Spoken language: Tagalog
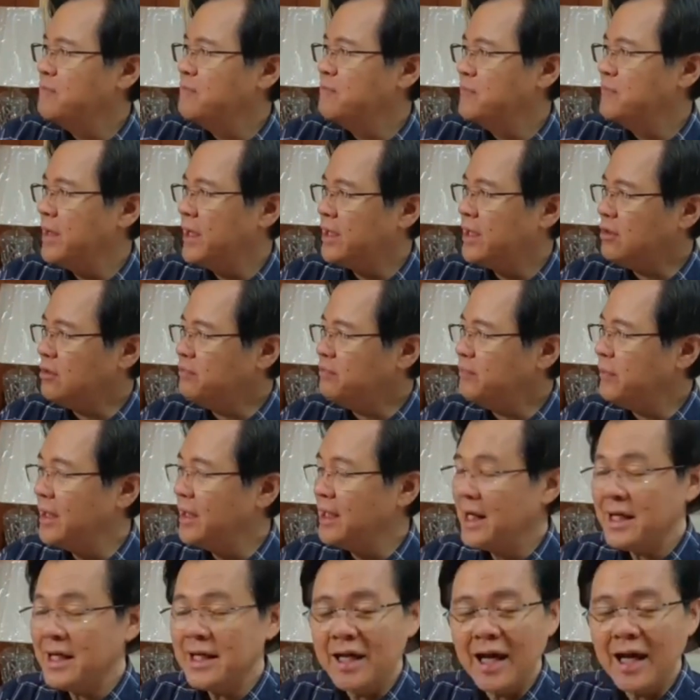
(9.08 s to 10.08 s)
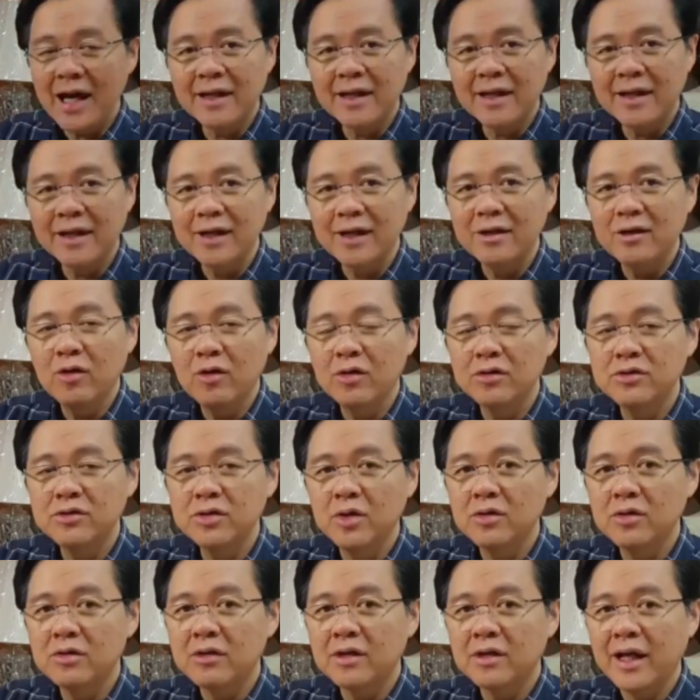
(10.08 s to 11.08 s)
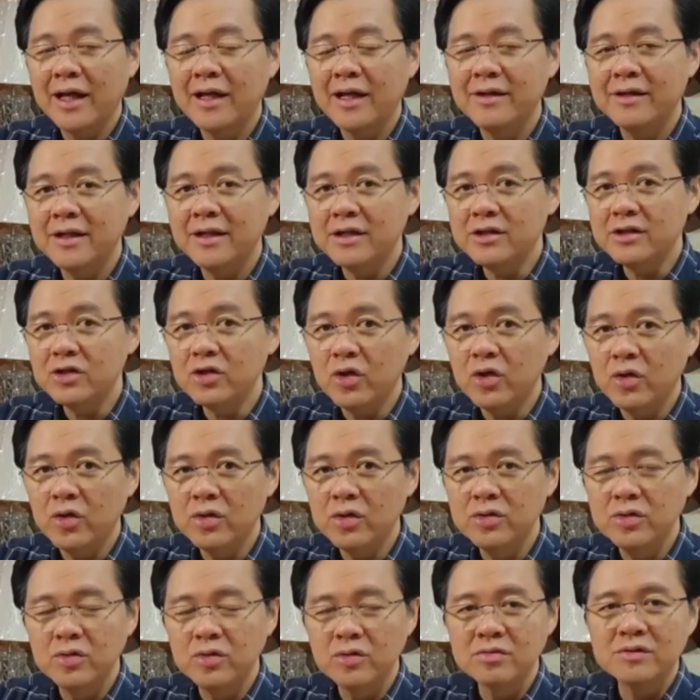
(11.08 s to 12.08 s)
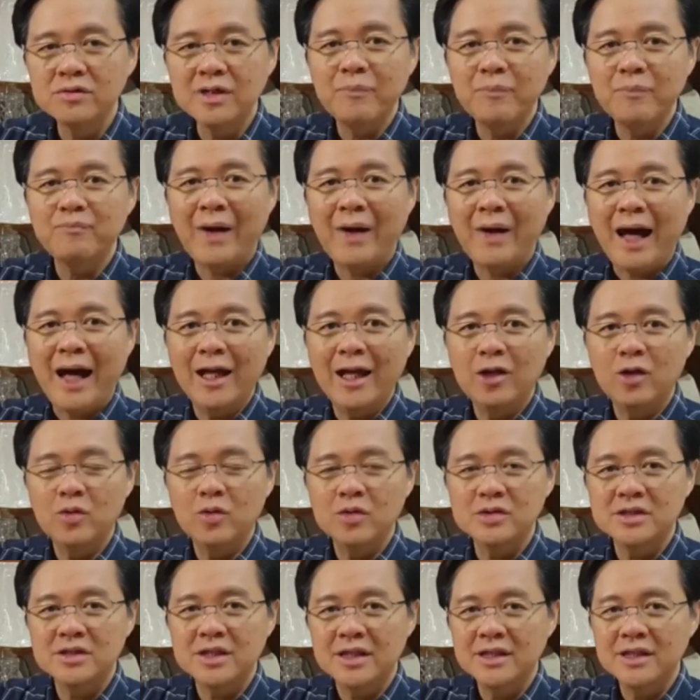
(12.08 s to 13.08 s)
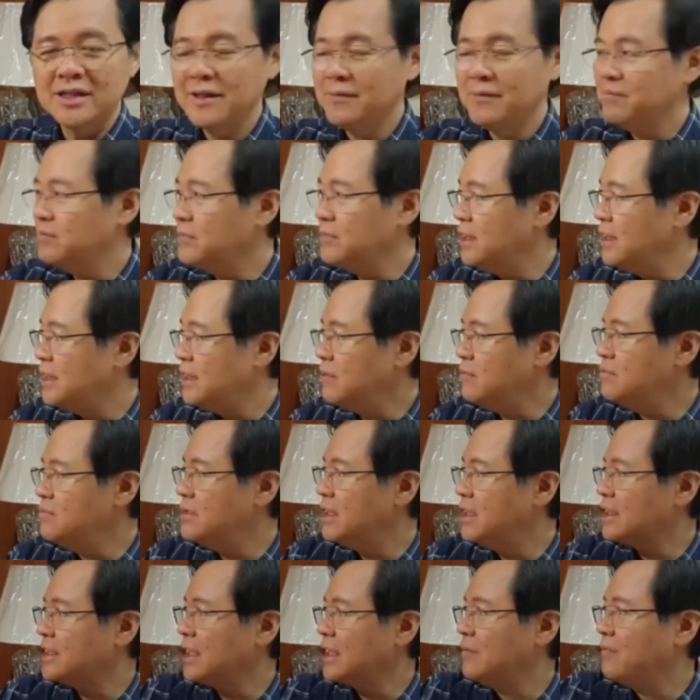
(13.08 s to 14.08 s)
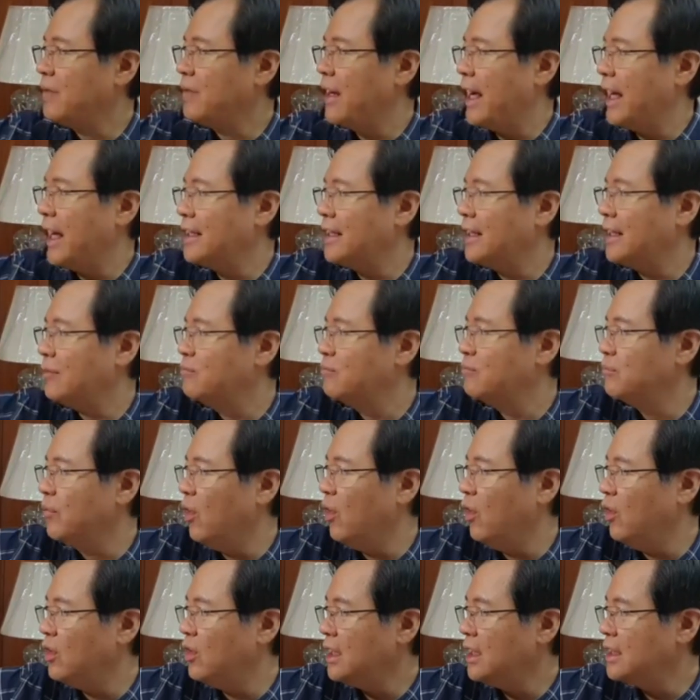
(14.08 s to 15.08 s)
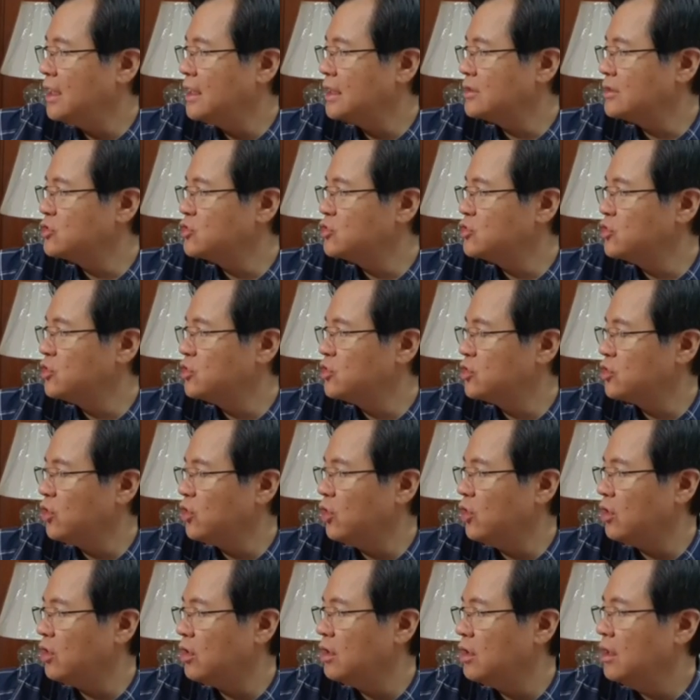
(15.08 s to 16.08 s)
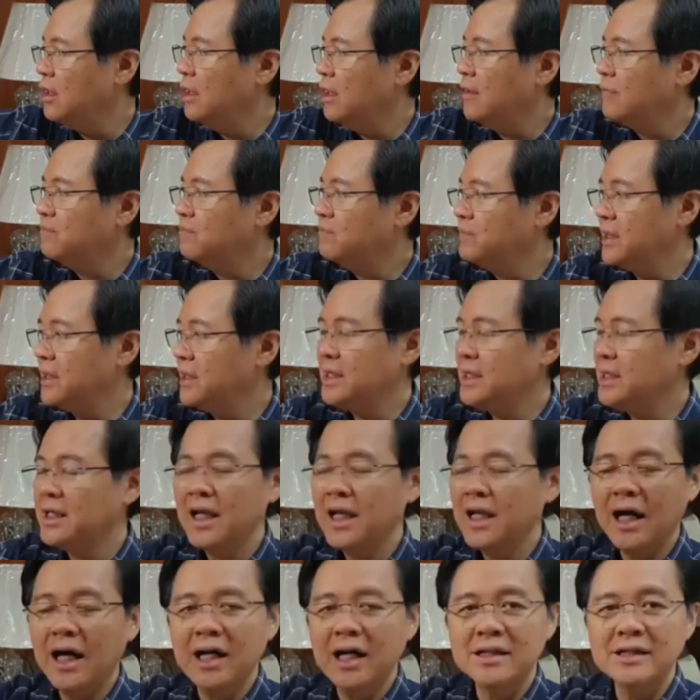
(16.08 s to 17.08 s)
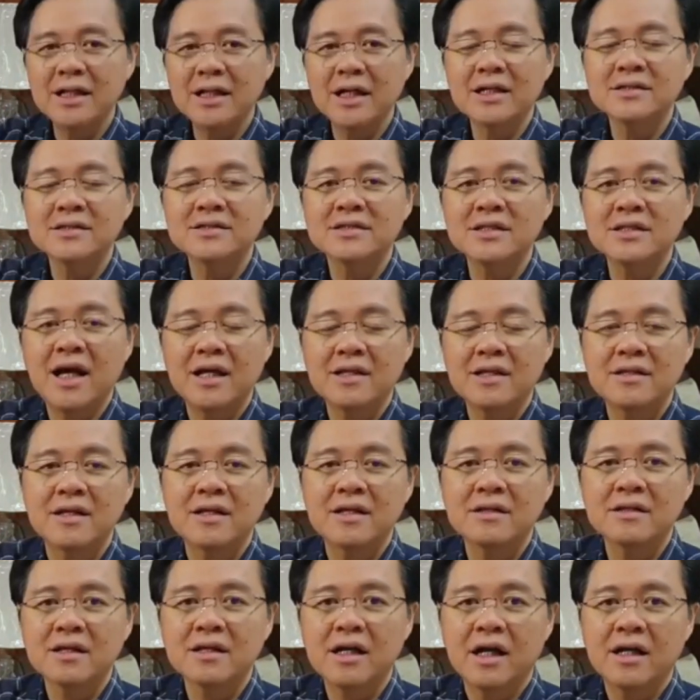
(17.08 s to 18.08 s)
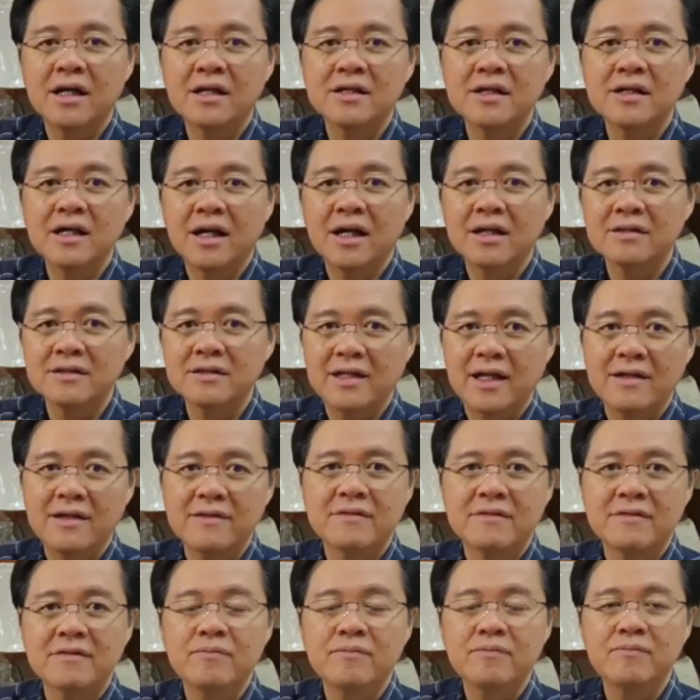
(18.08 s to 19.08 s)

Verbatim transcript: Merong pangyayari, although rare ito, yung napalo sa dibdib, natamaan ng bola, nasuntok, biglang nag-sudden cardiac death.